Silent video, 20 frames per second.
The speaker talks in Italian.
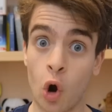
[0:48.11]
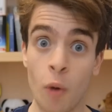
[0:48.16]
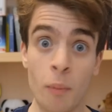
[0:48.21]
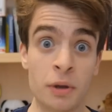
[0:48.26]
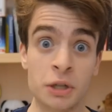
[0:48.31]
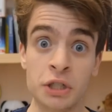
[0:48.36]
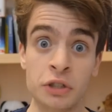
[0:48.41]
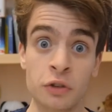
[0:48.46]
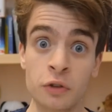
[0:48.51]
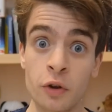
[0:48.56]

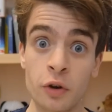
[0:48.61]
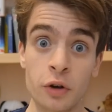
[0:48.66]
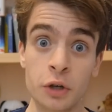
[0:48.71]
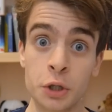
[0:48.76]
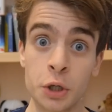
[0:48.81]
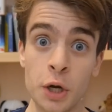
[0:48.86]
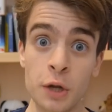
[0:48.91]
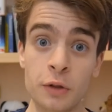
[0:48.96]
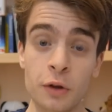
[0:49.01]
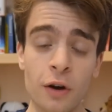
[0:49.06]
Come ci sono
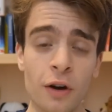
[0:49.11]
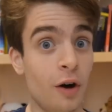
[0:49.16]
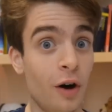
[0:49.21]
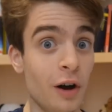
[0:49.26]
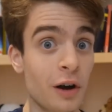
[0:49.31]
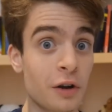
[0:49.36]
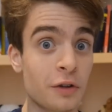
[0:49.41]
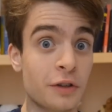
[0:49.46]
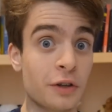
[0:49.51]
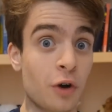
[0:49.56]
riuscito?
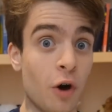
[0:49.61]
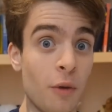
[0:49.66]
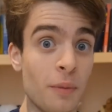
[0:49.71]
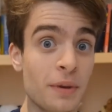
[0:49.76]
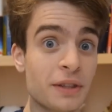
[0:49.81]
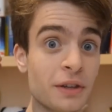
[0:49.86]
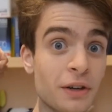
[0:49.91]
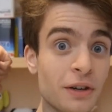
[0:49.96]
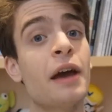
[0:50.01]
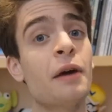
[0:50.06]
Olio di
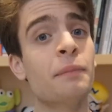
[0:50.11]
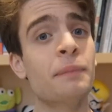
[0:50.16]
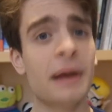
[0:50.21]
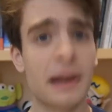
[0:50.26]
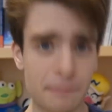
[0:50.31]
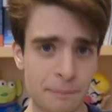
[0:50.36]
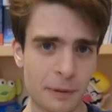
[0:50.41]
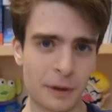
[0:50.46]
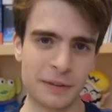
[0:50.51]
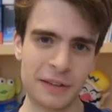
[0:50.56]
gomito e un
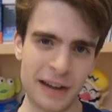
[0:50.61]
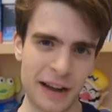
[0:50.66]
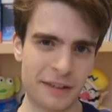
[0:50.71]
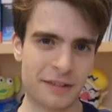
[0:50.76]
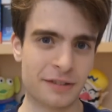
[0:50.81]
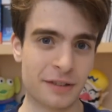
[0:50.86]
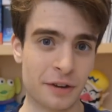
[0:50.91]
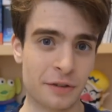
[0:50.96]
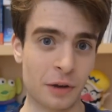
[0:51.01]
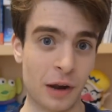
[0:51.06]
bel po' di
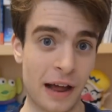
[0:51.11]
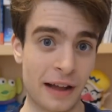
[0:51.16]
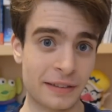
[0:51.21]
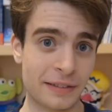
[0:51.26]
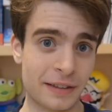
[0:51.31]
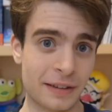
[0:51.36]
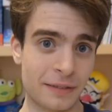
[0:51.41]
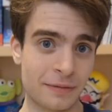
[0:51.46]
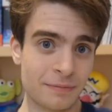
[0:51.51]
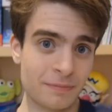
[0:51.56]
nastro
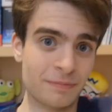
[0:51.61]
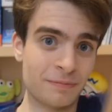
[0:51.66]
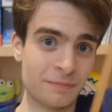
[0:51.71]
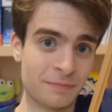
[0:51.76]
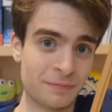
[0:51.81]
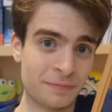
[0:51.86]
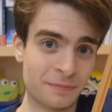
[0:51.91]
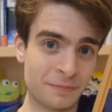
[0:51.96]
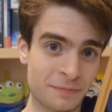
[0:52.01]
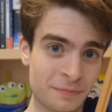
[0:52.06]

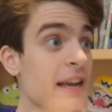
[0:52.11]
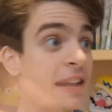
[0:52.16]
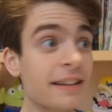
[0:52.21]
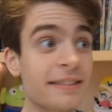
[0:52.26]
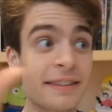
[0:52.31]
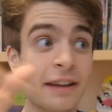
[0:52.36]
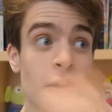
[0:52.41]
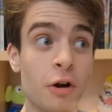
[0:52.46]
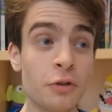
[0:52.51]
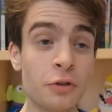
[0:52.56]
isolante. Il
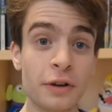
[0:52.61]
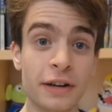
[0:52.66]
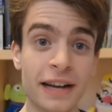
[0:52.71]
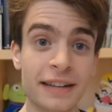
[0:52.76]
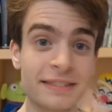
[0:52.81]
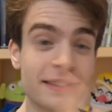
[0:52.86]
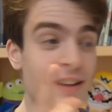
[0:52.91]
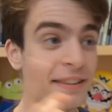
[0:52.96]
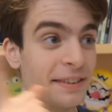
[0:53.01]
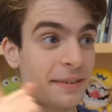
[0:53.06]
secondo
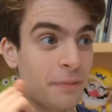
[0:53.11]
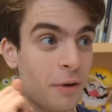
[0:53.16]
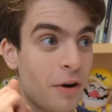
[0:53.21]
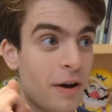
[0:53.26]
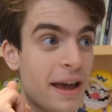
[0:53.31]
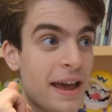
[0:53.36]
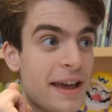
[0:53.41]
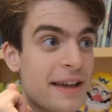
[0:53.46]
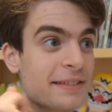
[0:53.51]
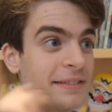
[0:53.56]

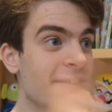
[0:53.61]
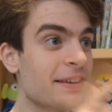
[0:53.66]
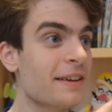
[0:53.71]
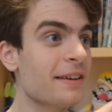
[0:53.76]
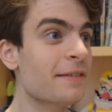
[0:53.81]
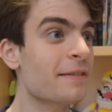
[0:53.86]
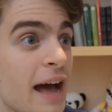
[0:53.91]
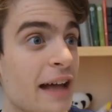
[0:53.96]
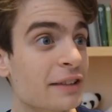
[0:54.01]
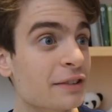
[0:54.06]
incantesimo è
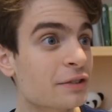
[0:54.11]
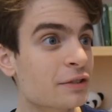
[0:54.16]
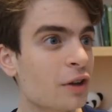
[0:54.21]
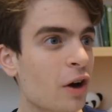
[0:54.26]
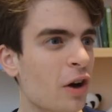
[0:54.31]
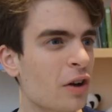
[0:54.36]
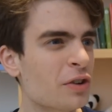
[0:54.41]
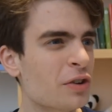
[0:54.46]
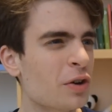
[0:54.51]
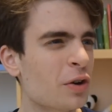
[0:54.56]
di
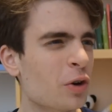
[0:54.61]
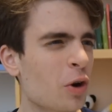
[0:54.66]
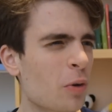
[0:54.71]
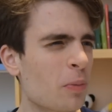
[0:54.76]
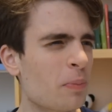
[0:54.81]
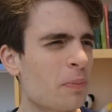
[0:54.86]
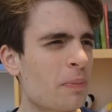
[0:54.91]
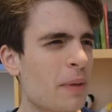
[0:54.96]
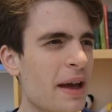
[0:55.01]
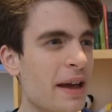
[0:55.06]
Antonio
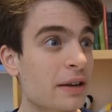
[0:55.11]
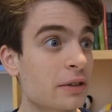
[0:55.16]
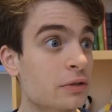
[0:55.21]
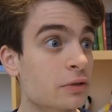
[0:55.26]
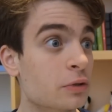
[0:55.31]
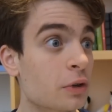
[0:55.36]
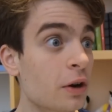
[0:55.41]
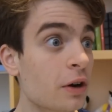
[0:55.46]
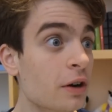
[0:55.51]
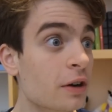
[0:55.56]

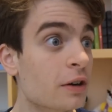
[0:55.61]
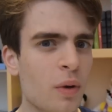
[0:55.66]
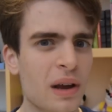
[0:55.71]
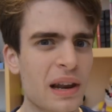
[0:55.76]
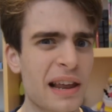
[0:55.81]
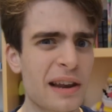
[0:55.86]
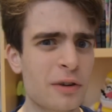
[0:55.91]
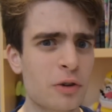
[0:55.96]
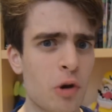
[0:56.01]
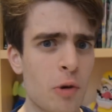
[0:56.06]
Roberto
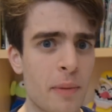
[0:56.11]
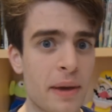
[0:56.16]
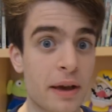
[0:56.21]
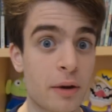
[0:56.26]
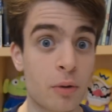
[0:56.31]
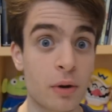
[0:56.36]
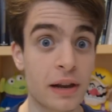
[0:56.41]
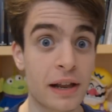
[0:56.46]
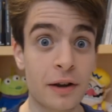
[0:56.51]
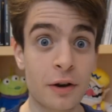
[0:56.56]
Qual è il nome
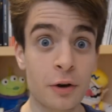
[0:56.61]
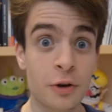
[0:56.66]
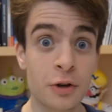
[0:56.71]
e qual è il